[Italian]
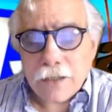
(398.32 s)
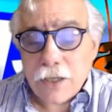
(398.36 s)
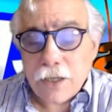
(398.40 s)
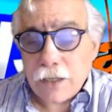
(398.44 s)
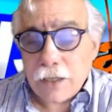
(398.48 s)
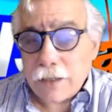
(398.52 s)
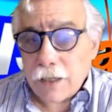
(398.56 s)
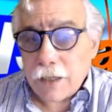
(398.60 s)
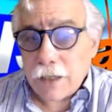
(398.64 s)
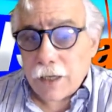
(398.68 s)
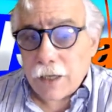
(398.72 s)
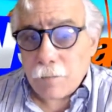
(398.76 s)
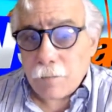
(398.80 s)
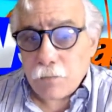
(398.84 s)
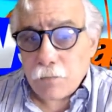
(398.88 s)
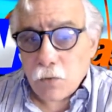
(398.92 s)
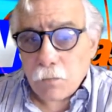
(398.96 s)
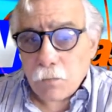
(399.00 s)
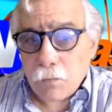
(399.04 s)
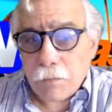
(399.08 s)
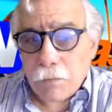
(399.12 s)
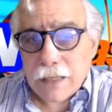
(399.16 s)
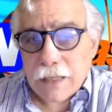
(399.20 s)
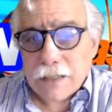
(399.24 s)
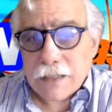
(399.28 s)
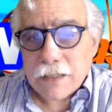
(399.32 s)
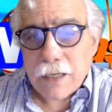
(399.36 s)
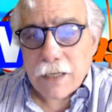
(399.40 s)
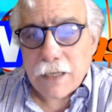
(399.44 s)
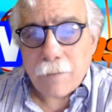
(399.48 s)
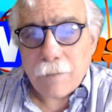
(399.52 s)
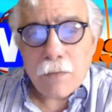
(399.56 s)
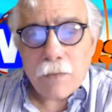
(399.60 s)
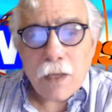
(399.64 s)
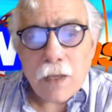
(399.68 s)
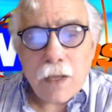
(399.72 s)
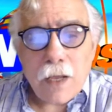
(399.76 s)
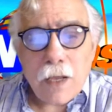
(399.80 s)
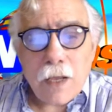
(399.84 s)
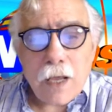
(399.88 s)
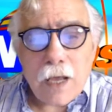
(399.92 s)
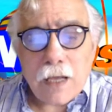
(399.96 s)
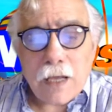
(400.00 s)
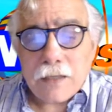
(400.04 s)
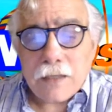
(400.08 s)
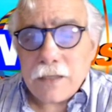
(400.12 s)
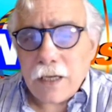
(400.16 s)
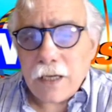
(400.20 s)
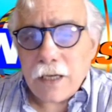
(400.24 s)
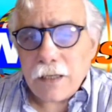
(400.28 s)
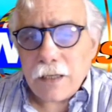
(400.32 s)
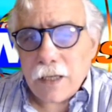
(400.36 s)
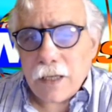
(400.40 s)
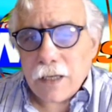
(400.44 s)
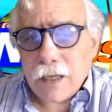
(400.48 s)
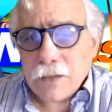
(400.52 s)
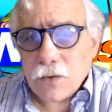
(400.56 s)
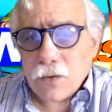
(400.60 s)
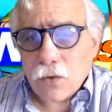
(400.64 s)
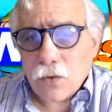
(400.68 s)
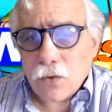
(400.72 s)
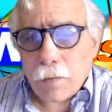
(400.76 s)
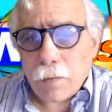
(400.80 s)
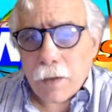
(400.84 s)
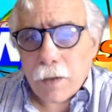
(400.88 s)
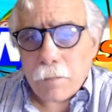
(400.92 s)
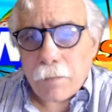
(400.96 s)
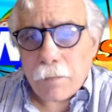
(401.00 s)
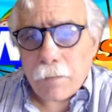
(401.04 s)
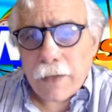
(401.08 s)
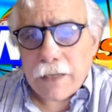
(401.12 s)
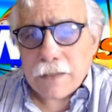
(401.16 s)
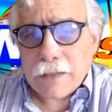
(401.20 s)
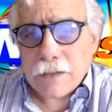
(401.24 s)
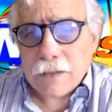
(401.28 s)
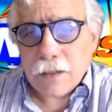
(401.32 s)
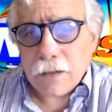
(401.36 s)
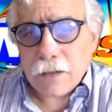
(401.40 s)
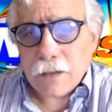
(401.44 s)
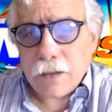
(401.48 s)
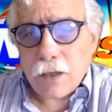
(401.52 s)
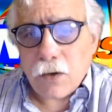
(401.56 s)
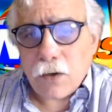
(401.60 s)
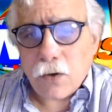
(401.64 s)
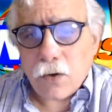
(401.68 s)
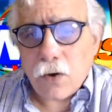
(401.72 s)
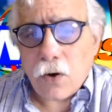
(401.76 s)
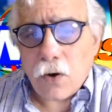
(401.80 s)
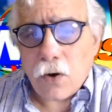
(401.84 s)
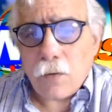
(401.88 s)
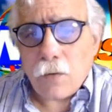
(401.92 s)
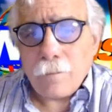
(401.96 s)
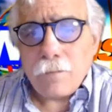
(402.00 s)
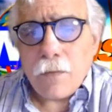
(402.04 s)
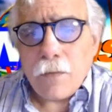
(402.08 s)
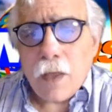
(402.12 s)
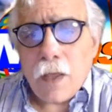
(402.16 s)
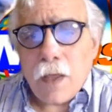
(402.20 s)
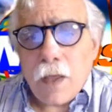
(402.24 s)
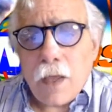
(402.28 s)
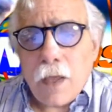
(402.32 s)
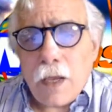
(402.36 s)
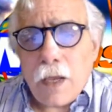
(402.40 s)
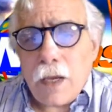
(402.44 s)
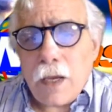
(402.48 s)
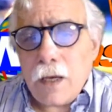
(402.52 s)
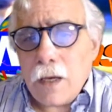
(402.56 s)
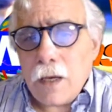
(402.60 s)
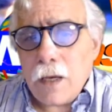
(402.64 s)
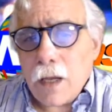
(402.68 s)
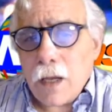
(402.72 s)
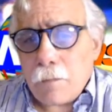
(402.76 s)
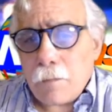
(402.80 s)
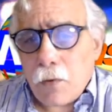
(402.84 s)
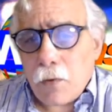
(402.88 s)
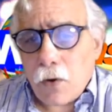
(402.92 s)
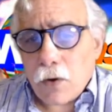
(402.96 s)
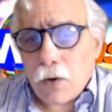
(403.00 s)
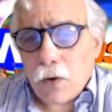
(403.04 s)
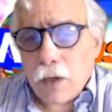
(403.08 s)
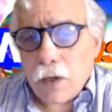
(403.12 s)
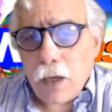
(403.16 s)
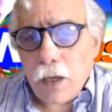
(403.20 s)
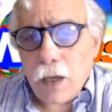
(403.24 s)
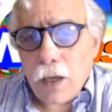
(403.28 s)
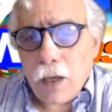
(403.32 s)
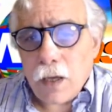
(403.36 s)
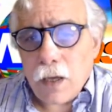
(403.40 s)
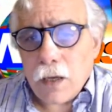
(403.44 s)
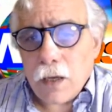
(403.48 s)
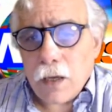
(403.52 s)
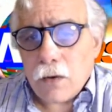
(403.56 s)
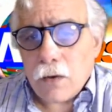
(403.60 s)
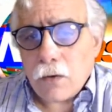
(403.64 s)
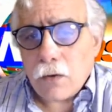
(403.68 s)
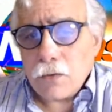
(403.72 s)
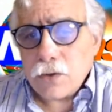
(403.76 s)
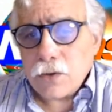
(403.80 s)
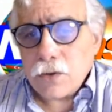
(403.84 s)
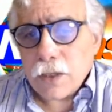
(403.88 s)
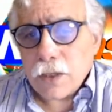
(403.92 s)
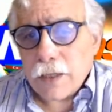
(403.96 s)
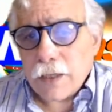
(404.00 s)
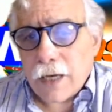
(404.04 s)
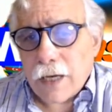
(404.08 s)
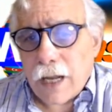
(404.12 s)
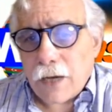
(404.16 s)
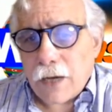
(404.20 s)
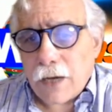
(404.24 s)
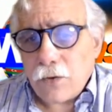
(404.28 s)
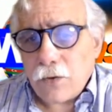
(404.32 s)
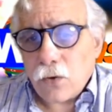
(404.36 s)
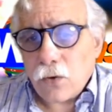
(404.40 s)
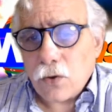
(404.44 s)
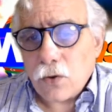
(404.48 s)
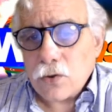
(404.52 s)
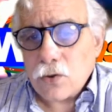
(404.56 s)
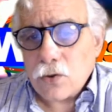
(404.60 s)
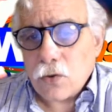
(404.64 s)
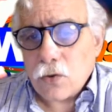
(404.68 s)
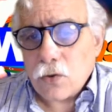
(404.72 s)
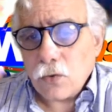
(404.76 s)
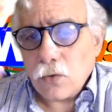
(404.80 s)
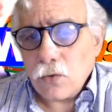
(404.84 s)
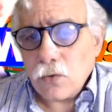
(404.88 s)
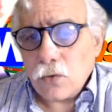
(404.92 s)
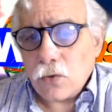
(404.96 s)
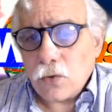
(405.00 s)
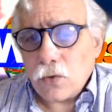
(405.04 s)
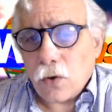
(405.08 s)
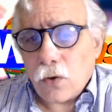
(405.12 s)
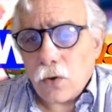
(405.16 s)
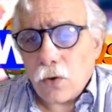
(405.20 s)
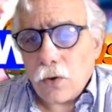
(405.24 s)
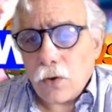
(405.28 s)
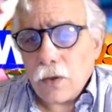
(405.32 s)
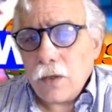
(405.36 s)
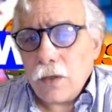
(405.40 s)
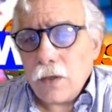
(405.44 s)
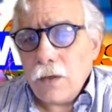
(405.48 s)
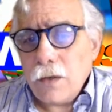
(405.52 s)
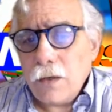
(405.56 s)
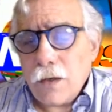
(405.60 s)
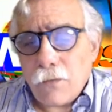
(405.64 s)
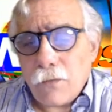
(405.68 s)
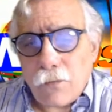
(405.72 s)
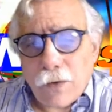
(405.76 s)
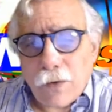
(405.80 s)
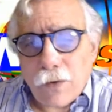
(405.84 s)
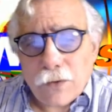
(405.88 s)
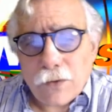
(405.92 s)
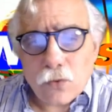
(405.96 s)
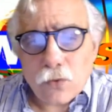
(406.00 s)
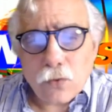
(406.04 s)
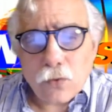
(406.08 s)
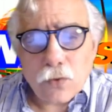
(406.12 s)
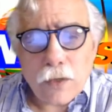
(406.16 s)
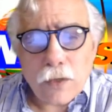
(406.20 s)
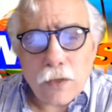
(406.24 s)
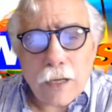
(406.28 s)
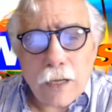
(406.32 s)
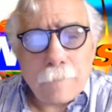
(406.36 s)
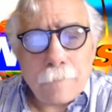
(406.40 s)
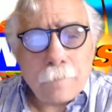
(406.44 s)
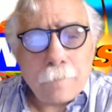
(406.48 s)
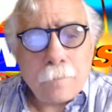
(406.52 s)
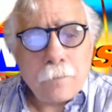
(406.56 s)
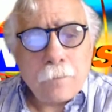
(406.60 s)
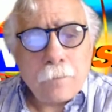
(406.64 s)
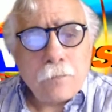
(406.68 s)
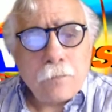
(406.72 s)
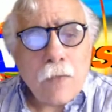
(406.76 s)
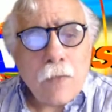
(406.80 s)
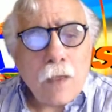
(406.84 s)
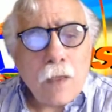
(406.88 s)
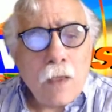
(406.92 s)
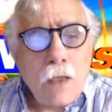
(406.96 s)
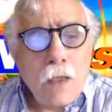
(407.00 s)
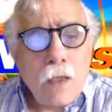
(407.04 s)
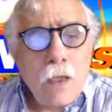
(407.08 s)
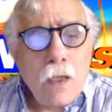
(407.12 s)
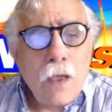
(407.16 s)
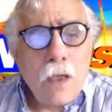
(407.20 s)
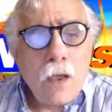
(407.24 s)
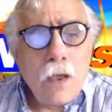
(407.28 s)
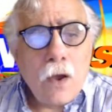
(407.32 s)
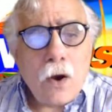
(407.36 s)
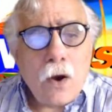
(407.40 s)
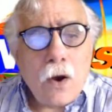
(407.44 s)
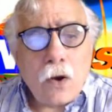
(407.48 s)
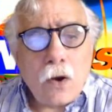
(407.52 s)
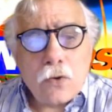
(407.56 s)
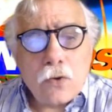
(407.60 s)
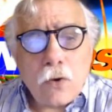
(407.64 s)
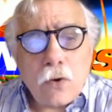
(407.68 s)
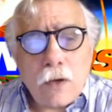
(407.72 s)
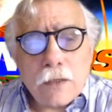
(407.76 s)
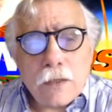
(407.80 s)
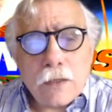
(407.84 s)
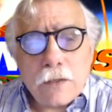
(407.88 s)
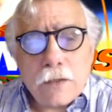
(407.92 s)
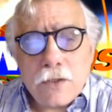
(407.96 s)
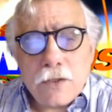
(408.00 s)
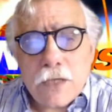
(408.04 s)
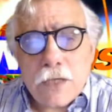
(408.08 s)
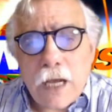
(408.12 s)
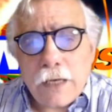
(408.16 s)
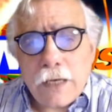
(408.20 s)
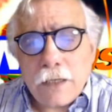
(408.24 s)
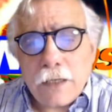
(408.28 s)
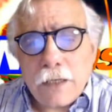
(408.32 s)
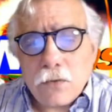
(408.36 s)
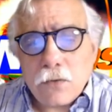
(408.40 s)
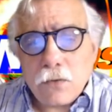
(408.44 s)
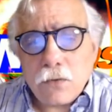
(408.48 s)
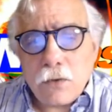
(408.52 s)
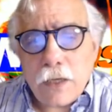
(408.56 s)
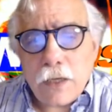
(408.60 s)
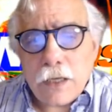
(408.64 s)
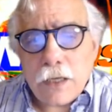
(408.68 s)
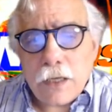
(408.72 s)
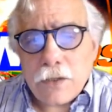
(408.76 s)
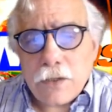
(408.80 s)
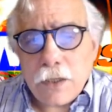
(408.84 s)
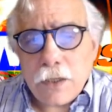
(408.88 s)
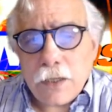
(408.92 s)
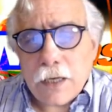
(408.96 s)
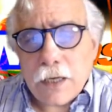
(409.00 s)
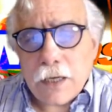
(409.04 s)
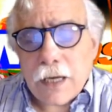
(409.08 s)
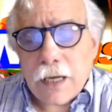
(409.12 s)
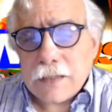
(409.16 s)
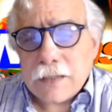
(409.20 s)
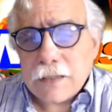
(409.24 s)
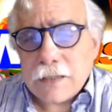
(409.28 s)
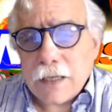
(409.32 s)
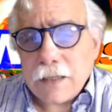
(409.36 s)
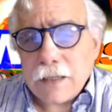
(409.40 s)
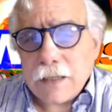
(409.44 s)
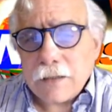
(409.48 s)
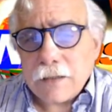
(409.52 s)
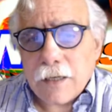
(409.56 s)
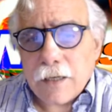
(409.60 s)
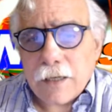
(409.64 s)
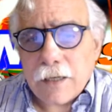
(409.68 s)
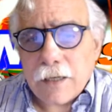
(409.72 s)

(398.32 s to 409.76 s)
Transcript: energetica più bassa. Aziende sono perplesse, dicono in pochi eh, concederanno lo sconto in fattura. Otto artigiani su 10 in cassa